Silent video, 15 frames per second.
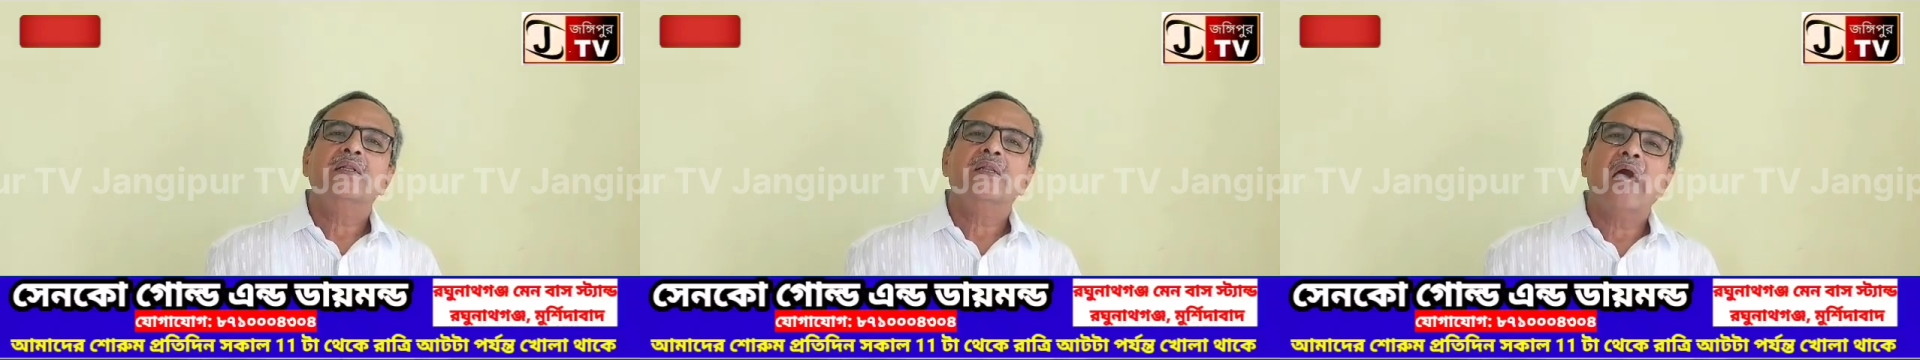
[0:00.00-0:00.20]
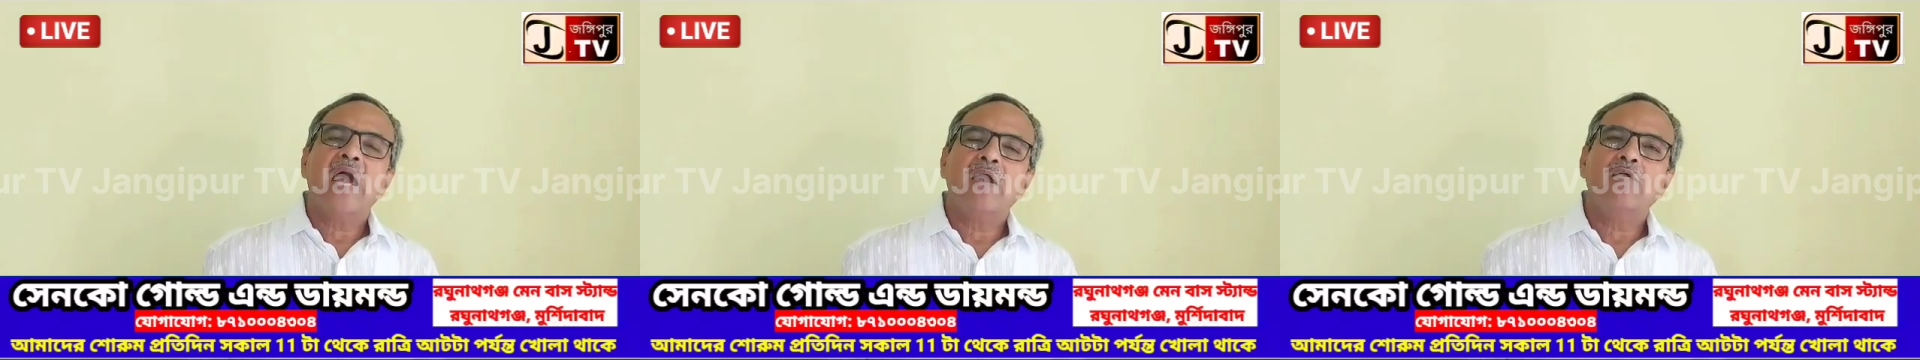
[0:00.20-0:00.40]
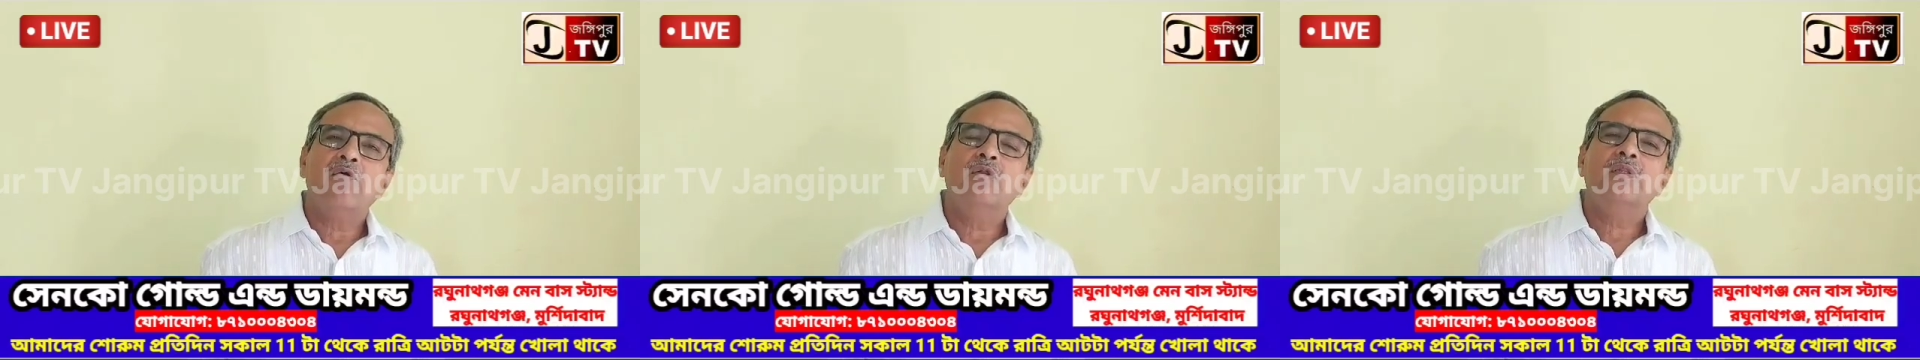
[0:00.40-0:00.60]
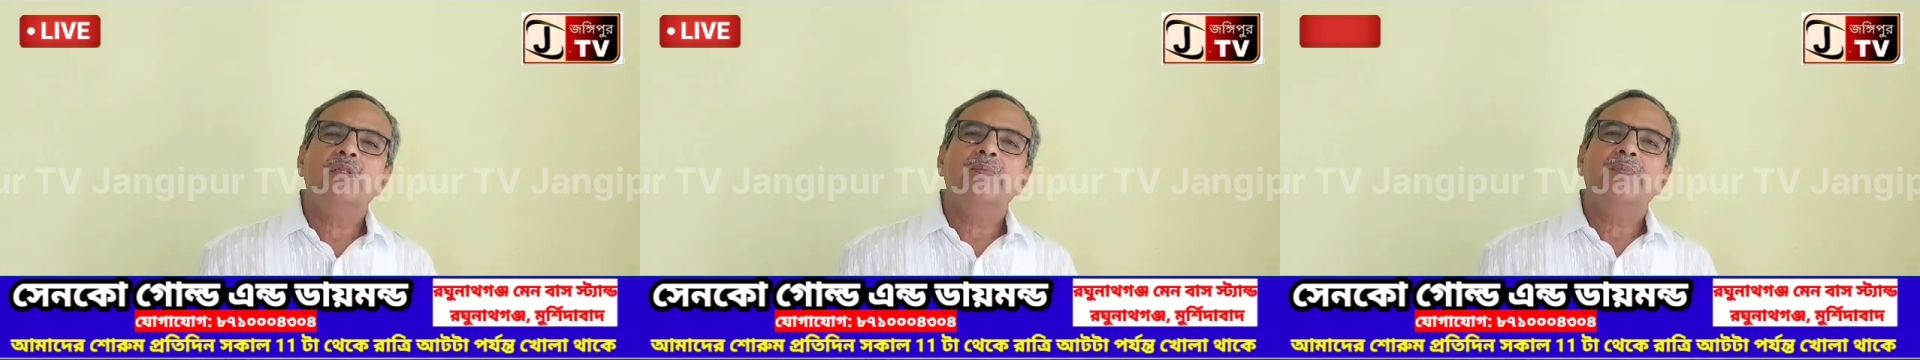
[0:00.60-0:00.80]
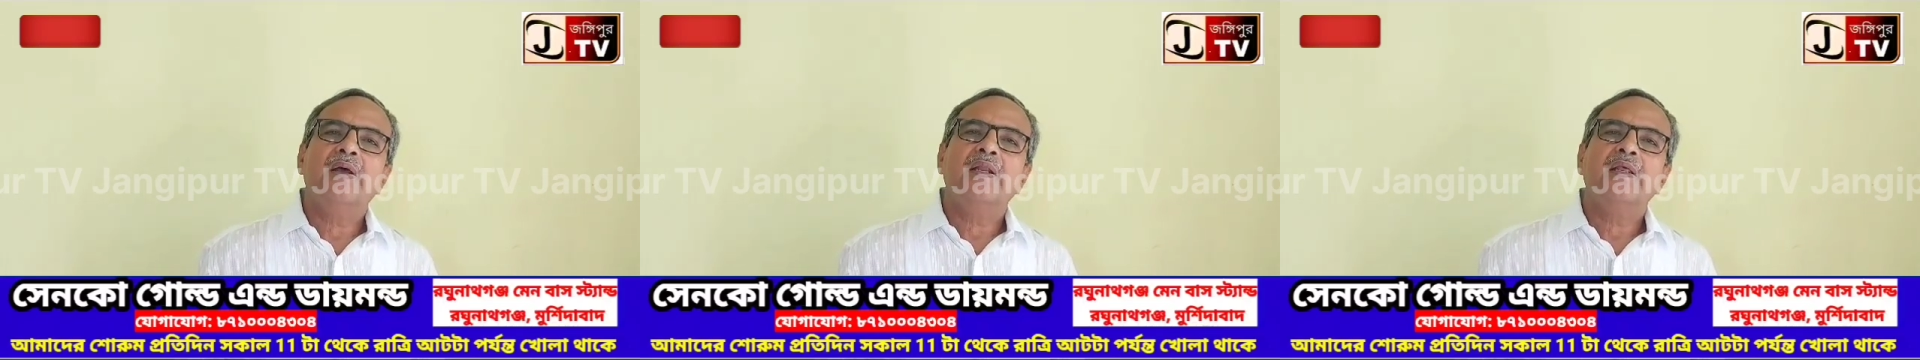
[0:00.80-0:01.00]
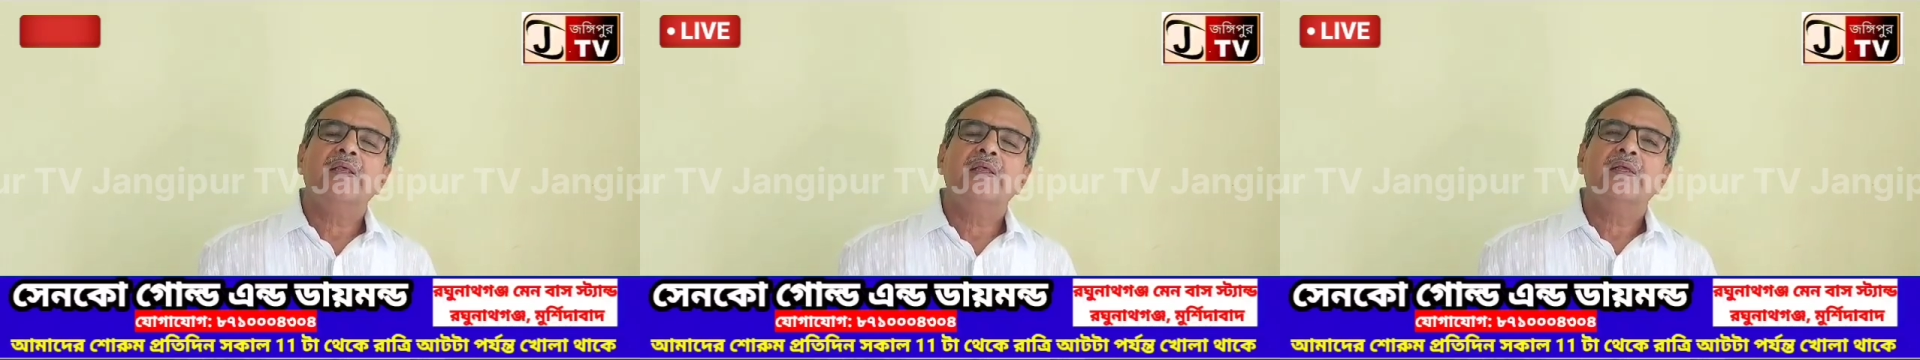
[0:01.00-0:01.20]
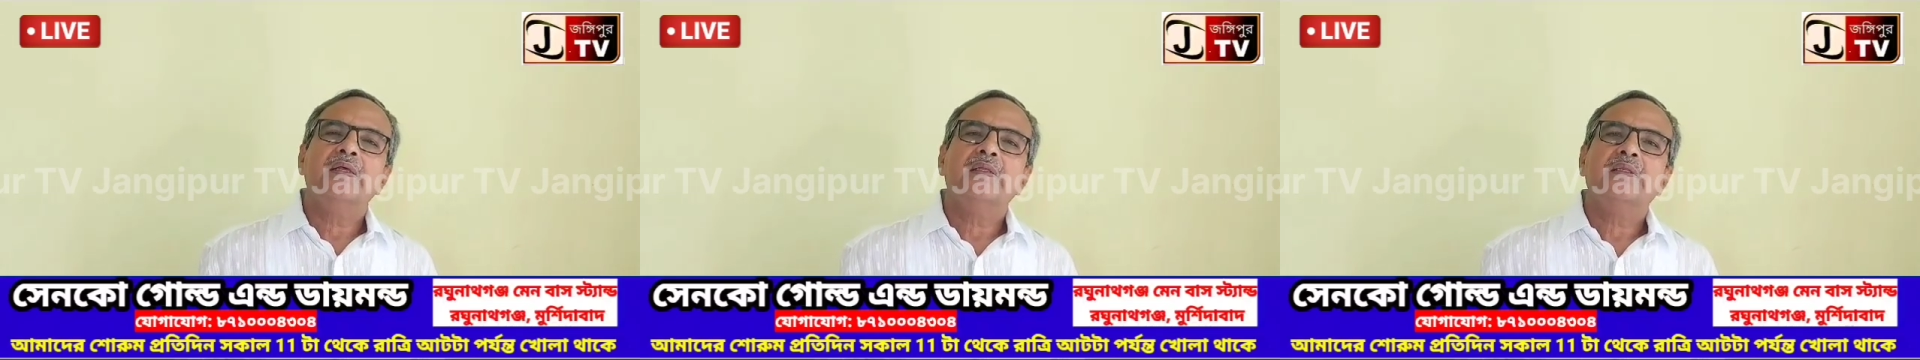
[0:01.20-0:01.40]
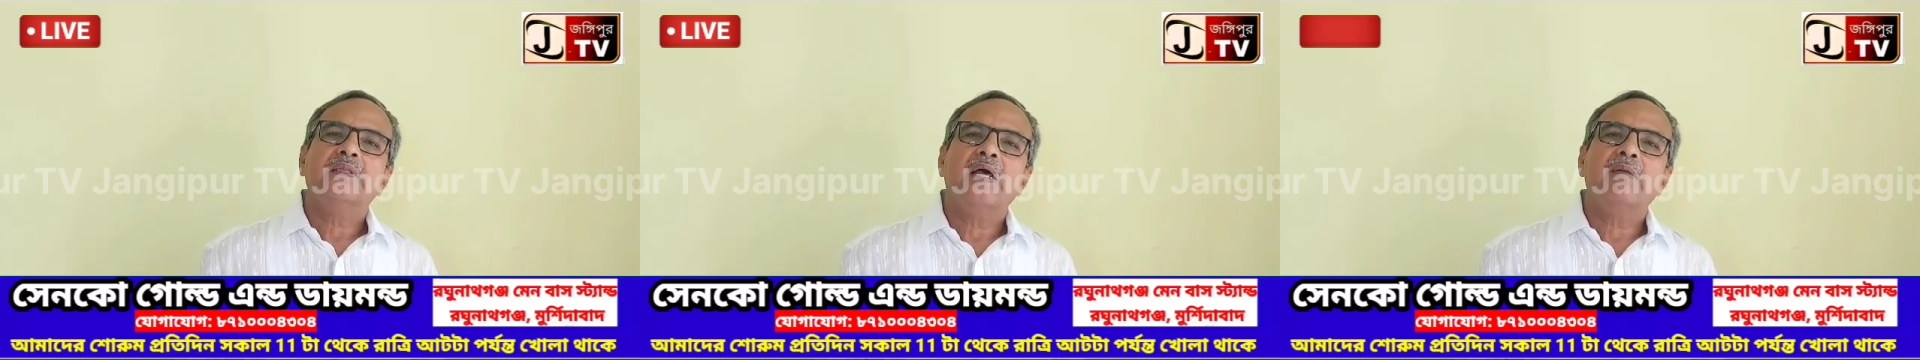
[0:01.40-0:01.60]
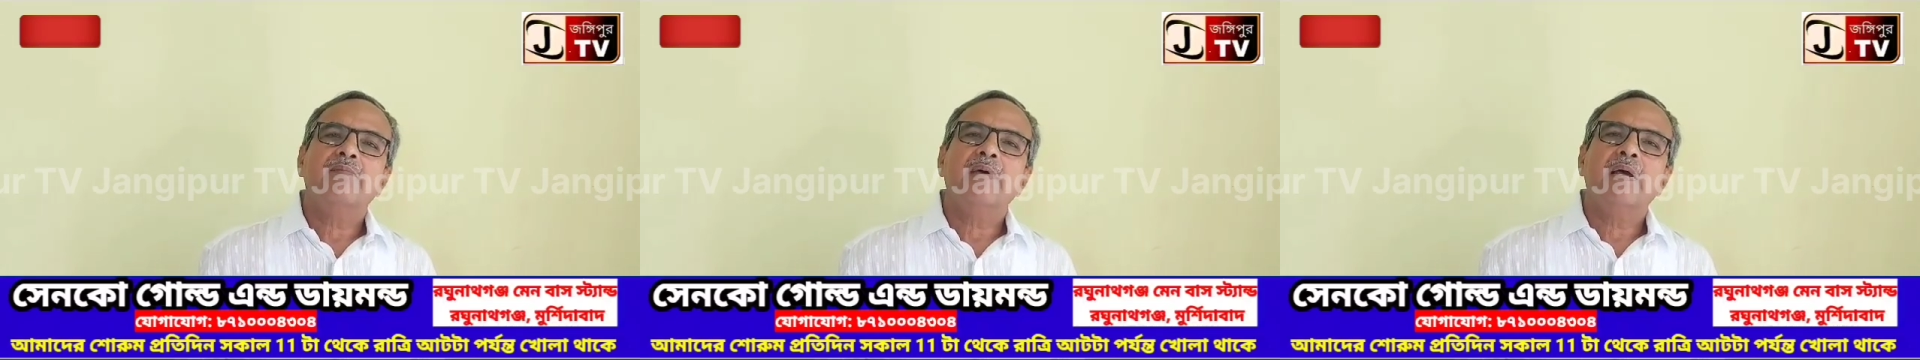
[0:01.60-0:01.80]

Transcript: না ঘটতে পারে তার